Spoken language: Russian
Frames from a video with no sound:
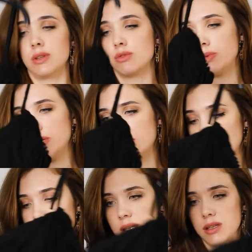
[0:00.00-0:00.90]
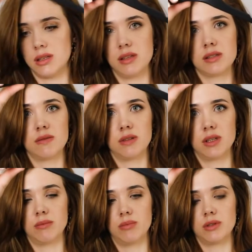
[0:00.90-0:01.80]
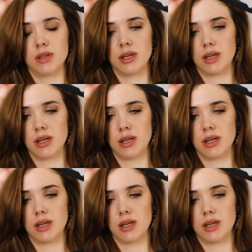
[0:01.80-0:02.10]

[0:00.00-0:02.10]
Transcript: не успела заказать. Это единственный был